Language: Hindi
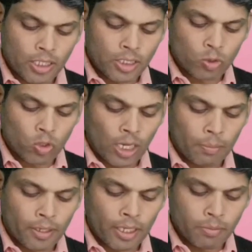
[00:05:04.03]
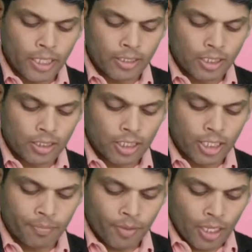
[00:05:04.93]
है जिनको यहाँ पर हम देख सकते
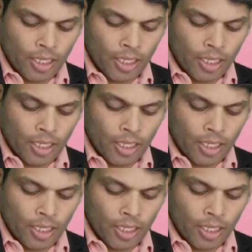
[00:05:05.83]
हैं